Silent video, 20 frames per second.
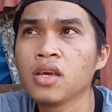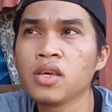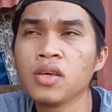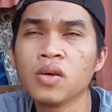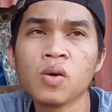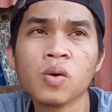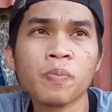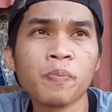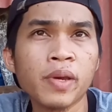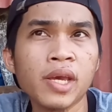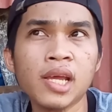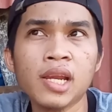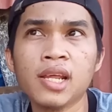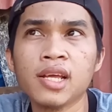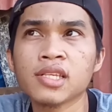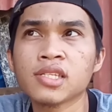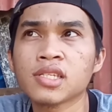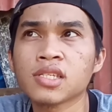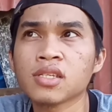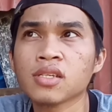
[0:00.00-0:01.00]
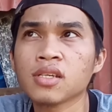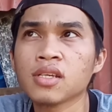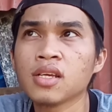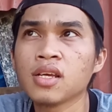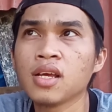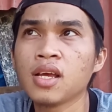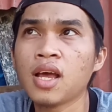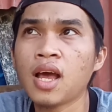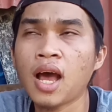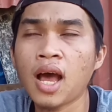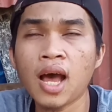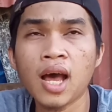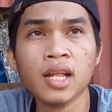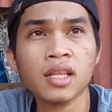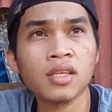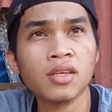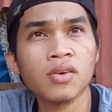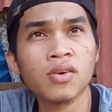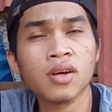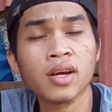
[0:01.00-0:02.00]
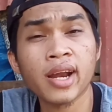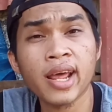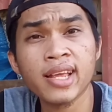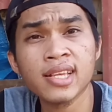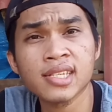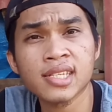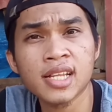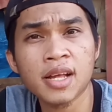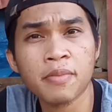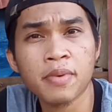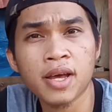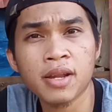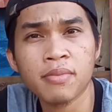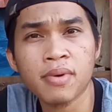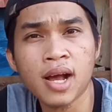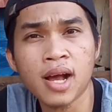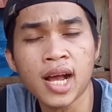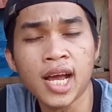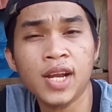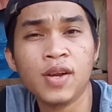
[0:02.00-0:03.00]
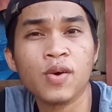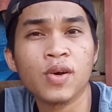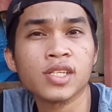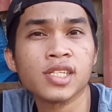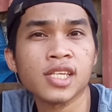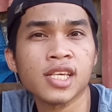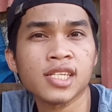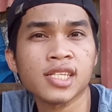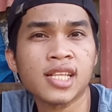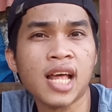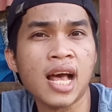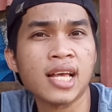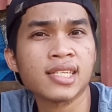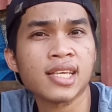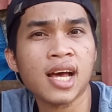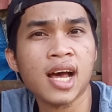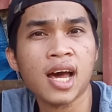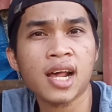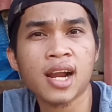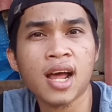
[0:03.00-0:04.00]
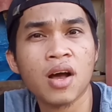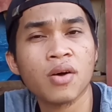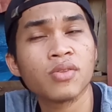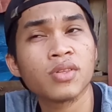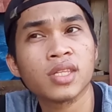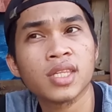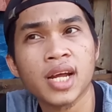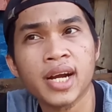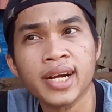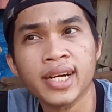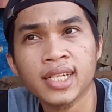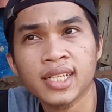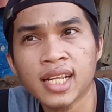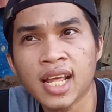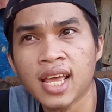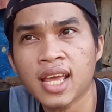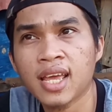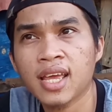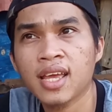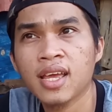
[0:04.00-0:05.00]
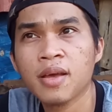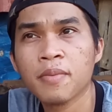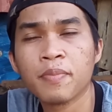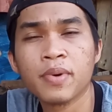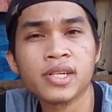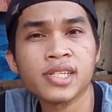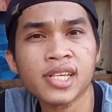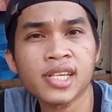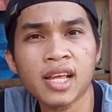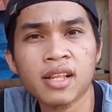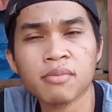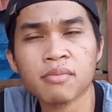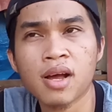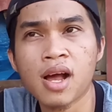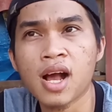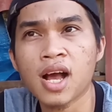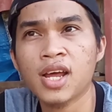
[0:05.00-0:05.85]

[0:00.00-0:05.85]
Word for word: yung pellets at yung grains naman mga kanongkis is nasa around 30% mga